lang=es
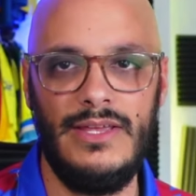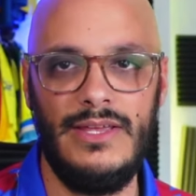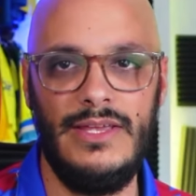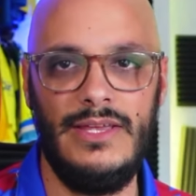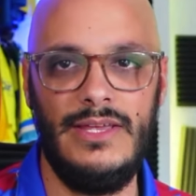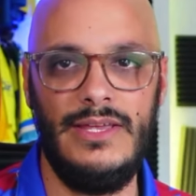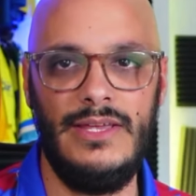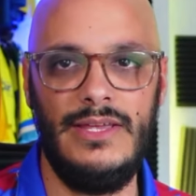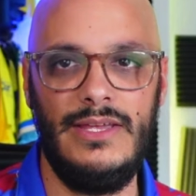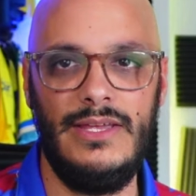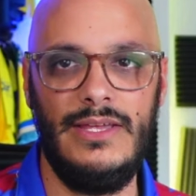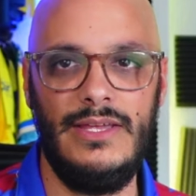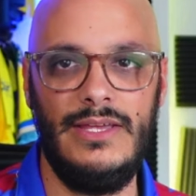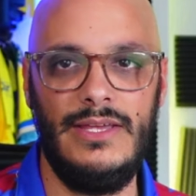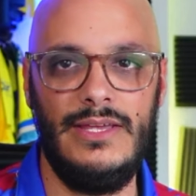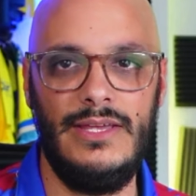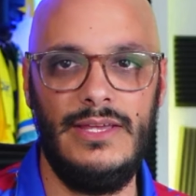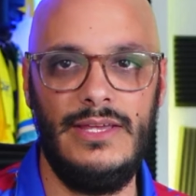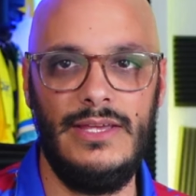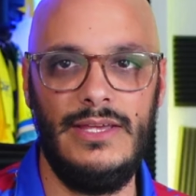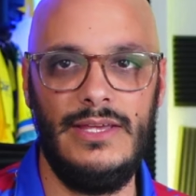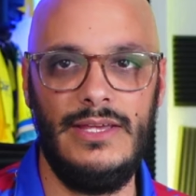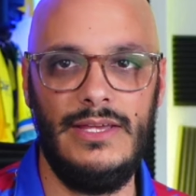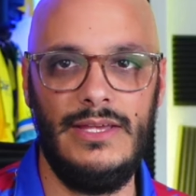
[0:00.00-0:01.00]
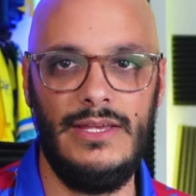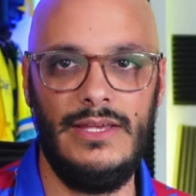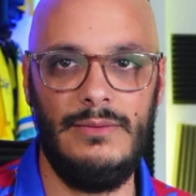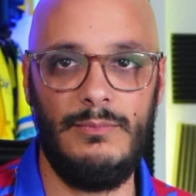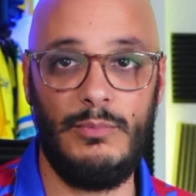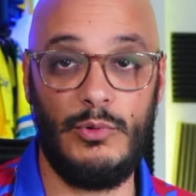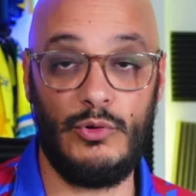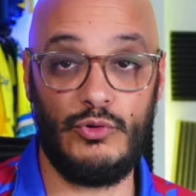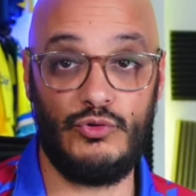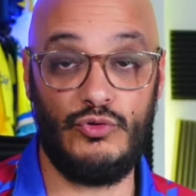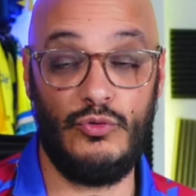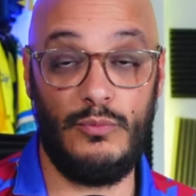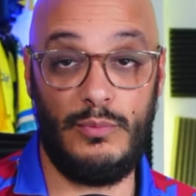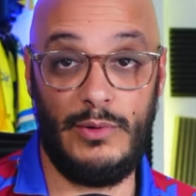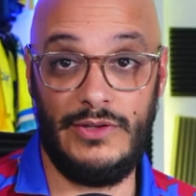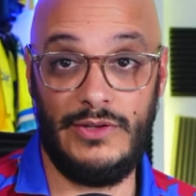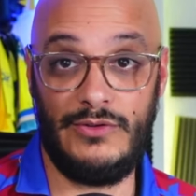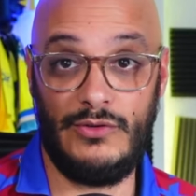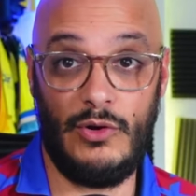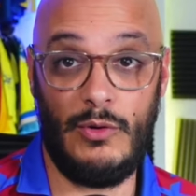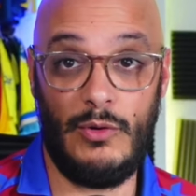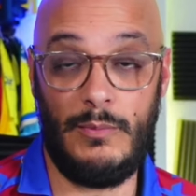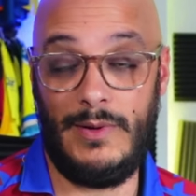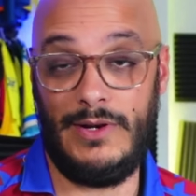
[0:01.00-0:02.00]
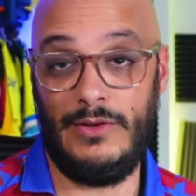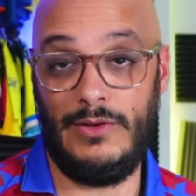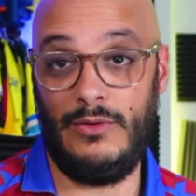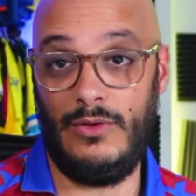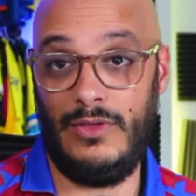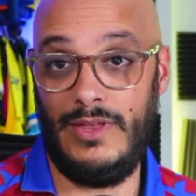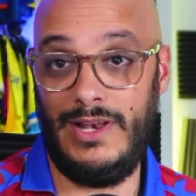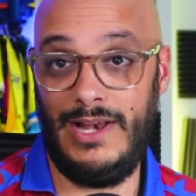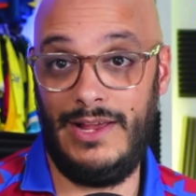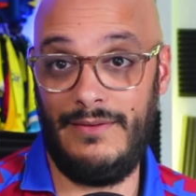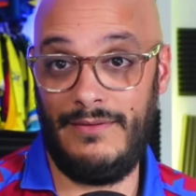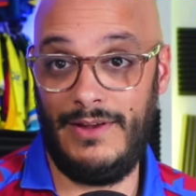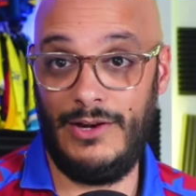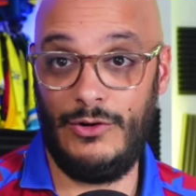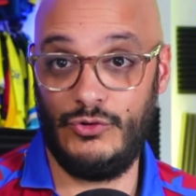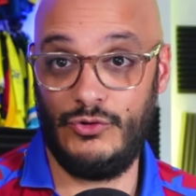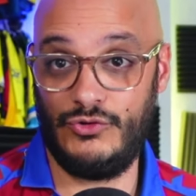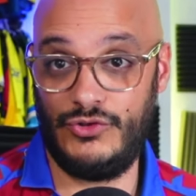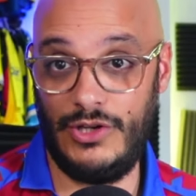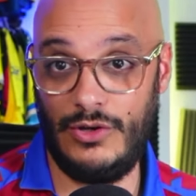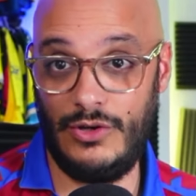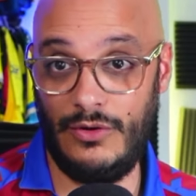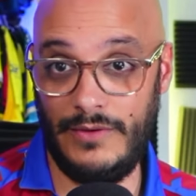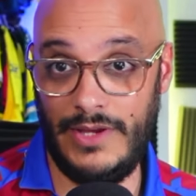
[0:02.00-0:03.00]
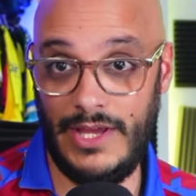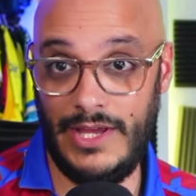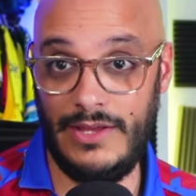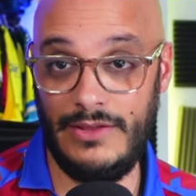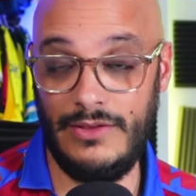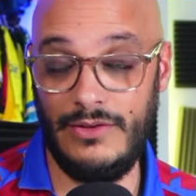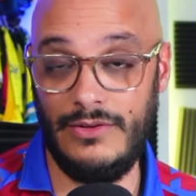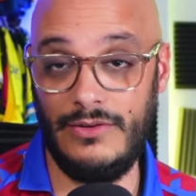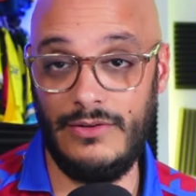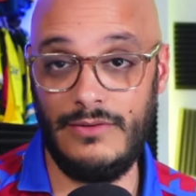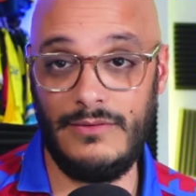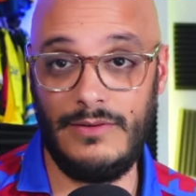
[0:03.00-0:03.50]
Y por supuesto, los partidos de Leibar los sigo viendo.